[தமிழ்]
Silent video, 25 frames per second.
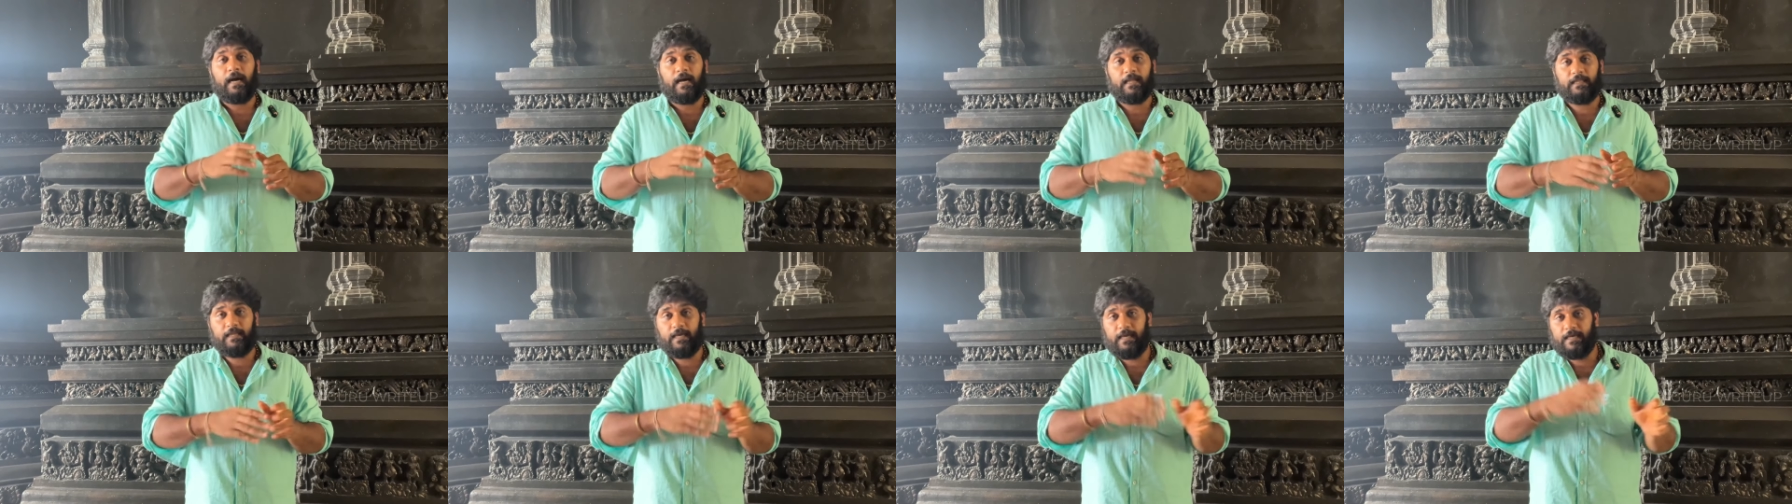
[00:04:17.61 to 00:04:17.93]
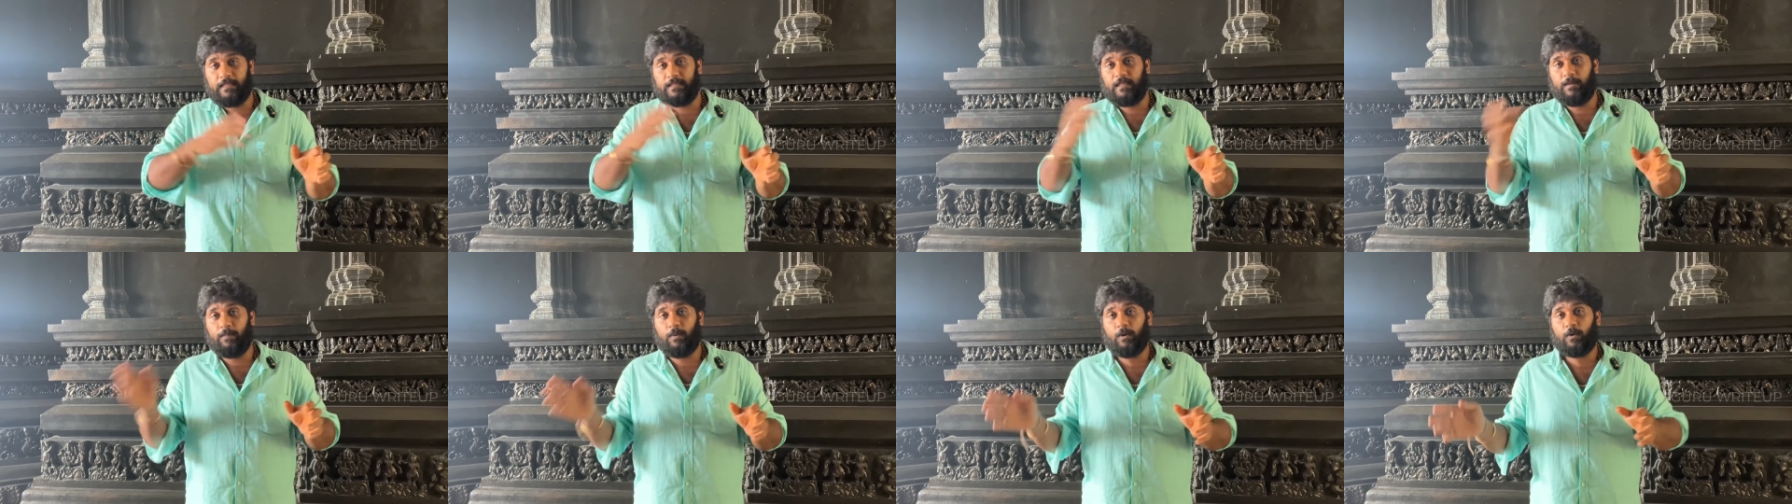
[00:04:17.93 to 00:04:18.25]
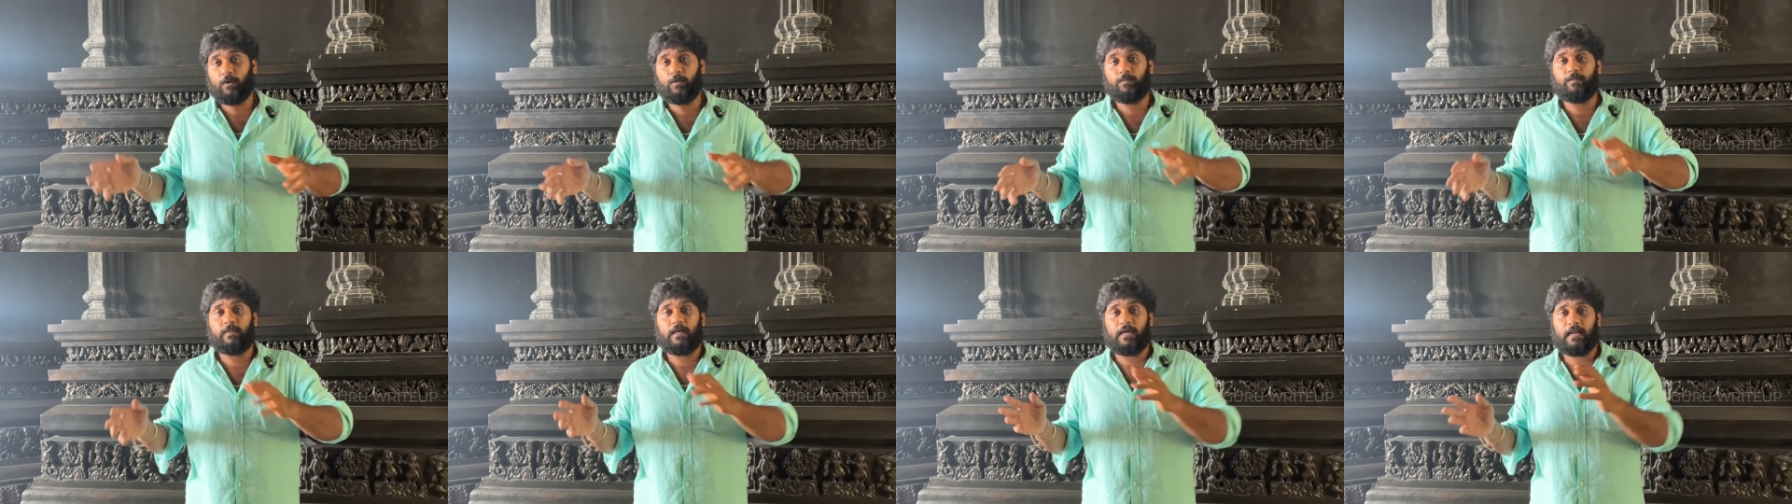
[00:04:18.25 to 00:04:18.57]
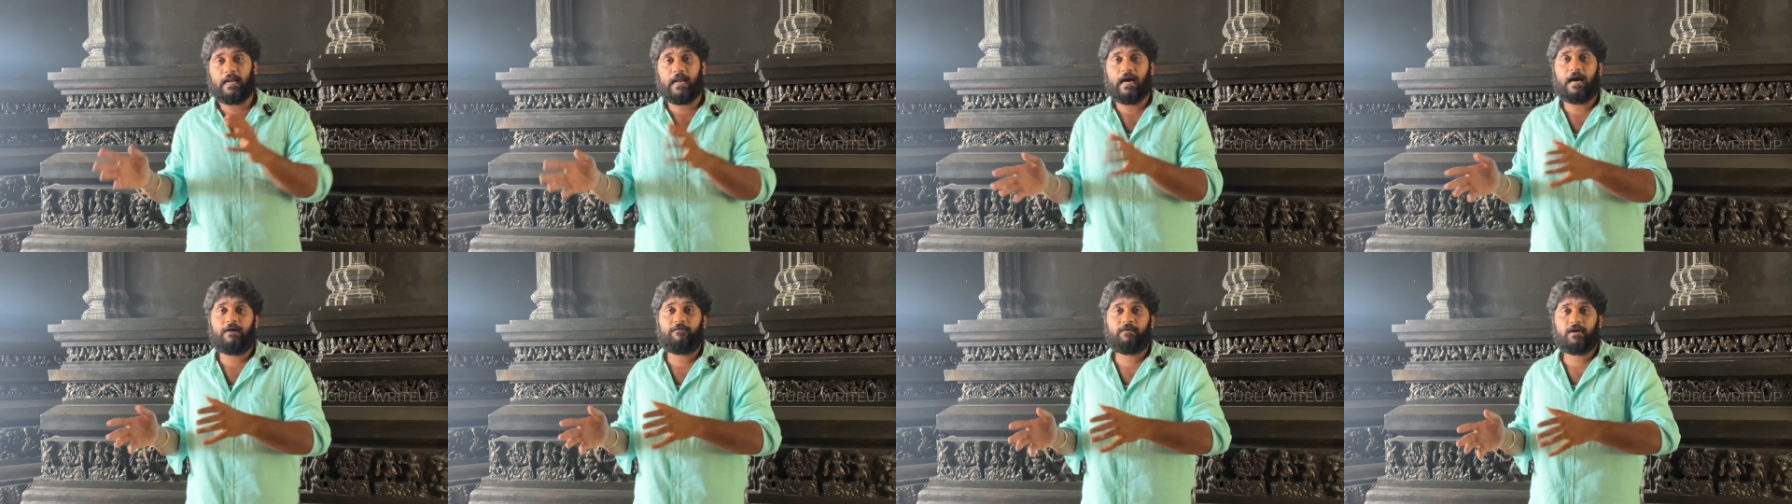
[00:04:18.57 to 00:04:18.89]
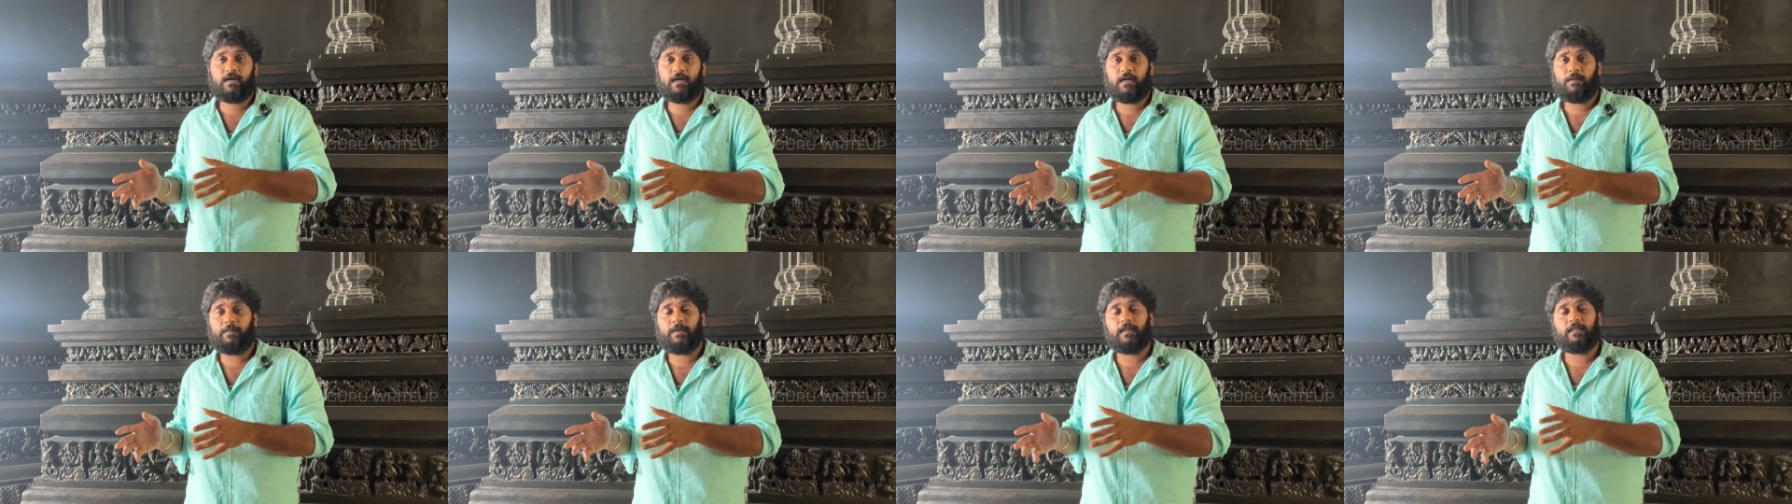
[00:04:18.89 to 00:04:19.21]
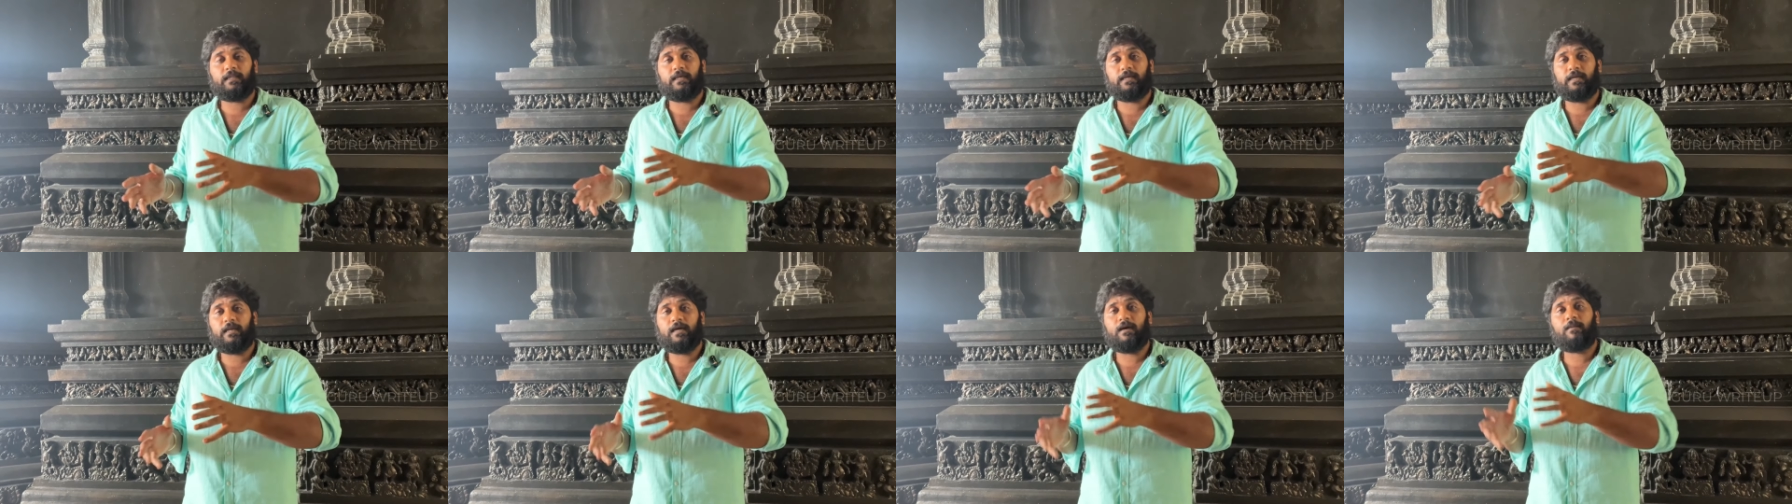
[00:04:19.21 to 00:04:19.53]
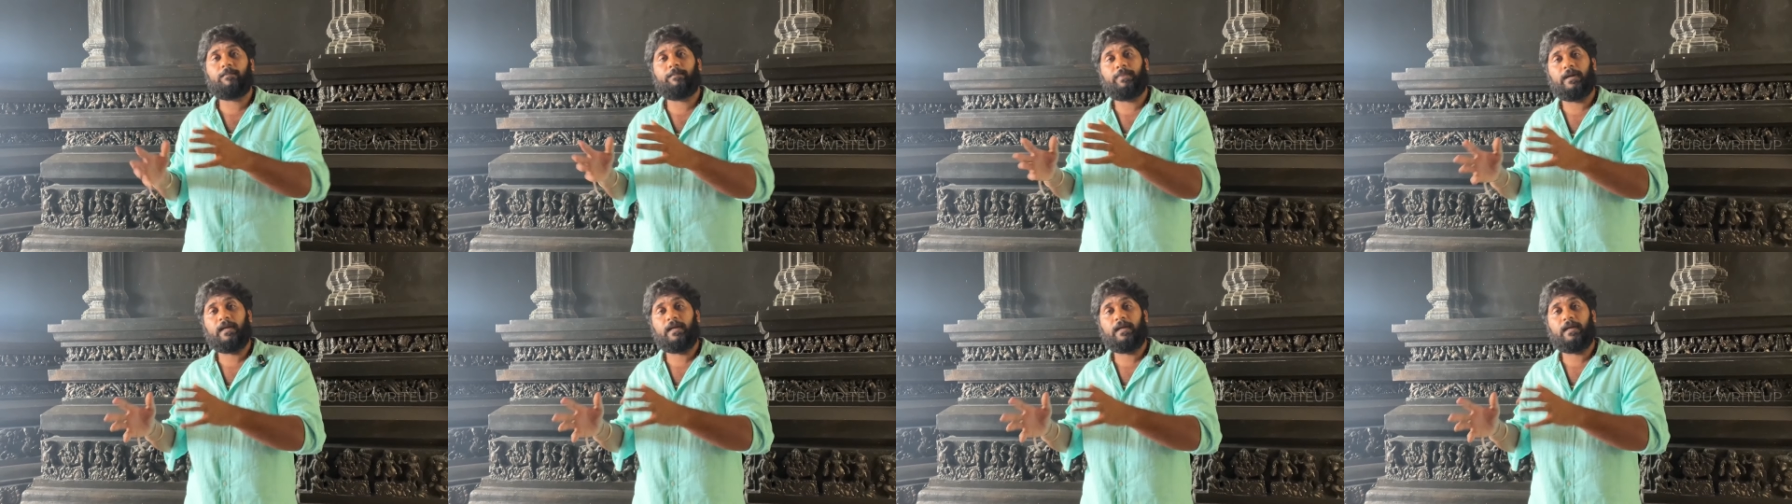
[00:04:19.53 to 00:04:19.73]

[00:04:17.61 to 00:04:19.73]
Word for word: அதே இந்த பக்கம் ராவணனை பார்த்திங்கன்னா